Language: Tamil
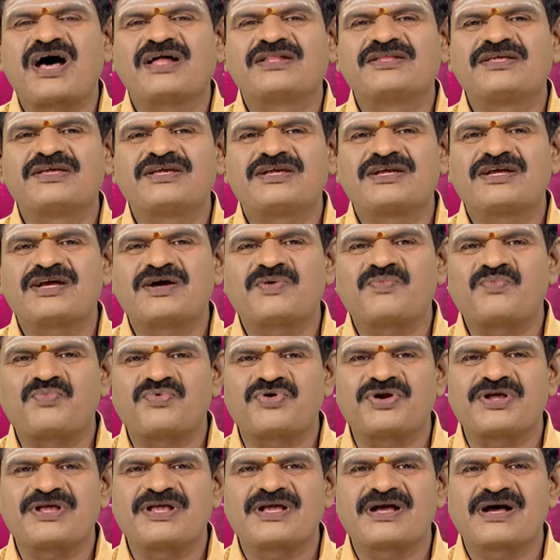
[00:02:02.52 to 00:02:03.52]
சாதிக்க
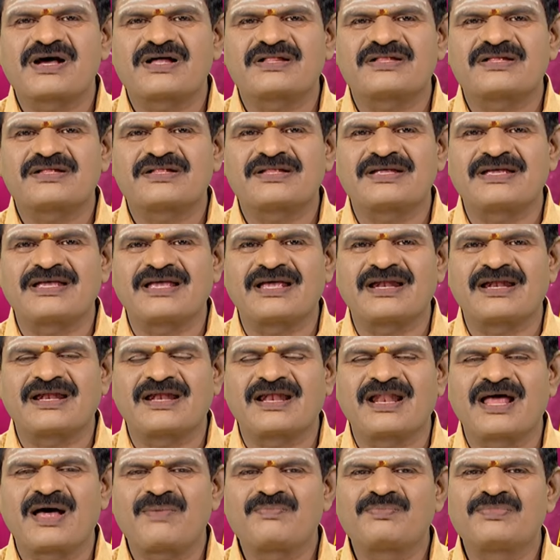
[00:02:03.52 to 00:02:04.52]
முடியாததை
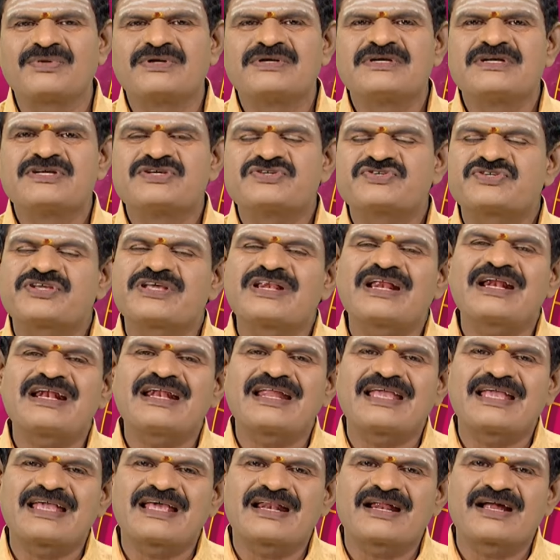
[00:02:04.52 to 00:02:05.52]
எல்லாம் சில
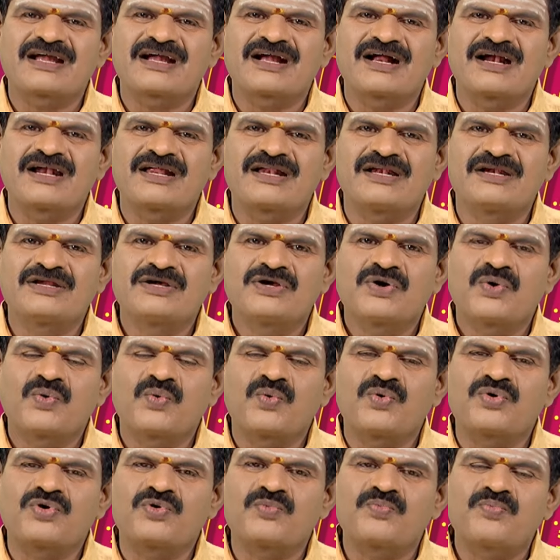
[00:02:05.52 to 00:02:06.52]
நேரங்களில்
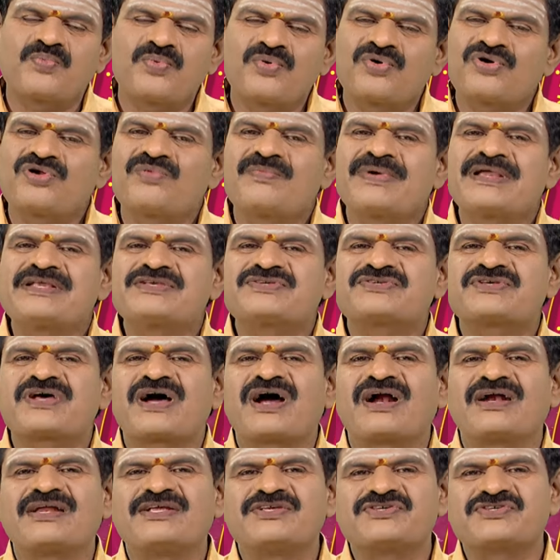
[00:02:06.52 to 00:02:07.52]
ஒரு
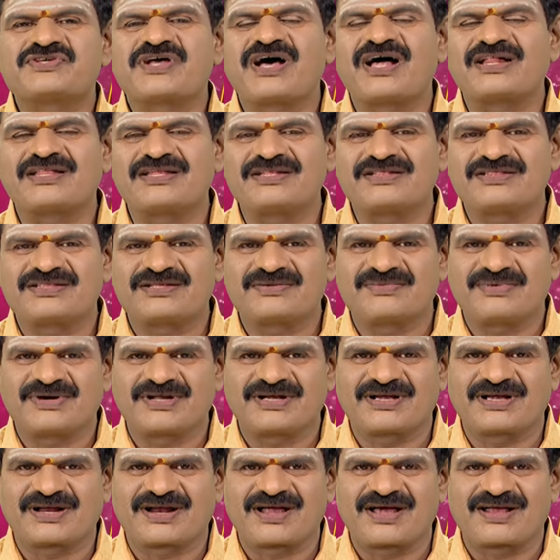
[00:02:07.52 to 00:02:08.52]
பொறுமைசாலி சாதித்து
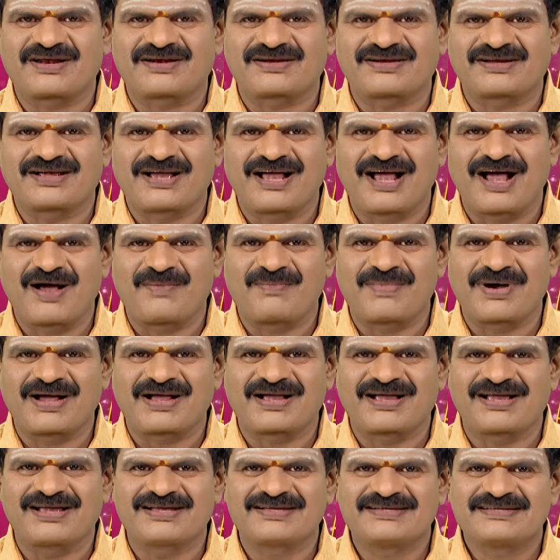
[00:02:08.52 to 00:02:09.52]
விடுகிறார்
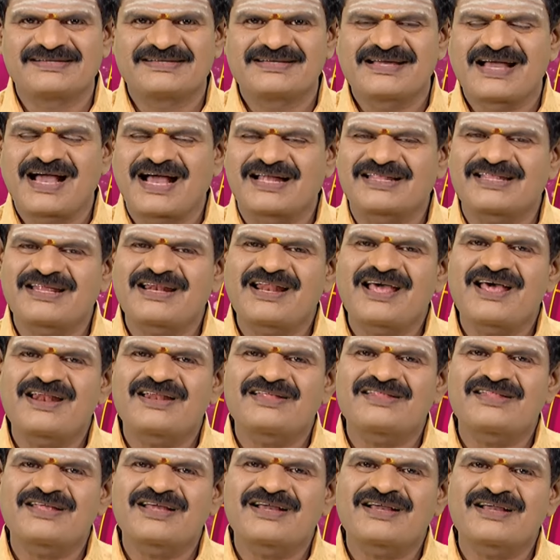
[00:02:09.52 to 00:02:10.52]
ஆமாங்க
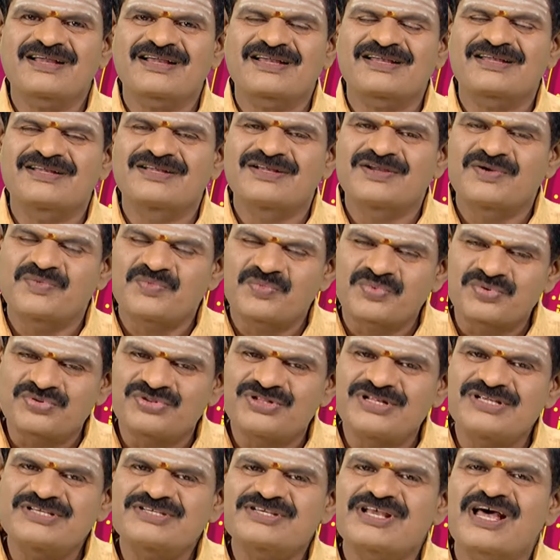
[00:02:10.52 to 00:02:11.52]
அதனால தாங்க
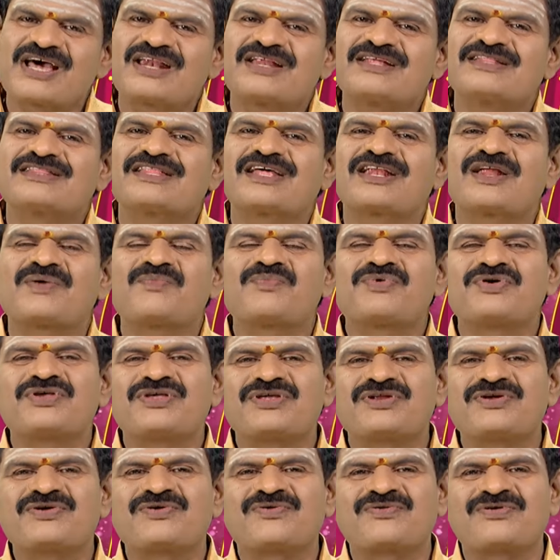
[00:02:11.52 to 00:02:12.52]

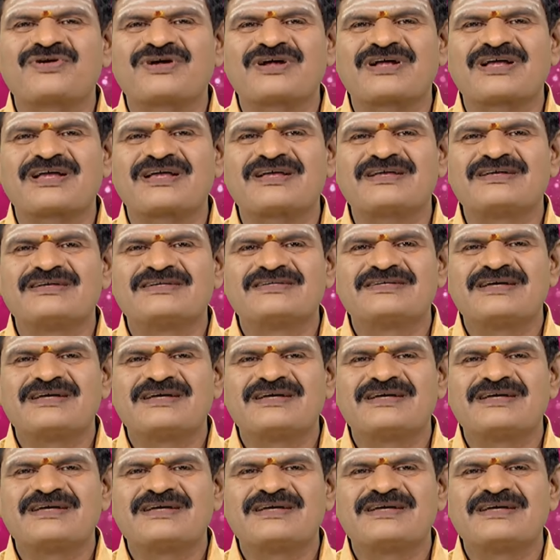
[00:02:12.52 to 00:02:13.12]
புத்திசாலித்தனமும் இருக்கணுங்க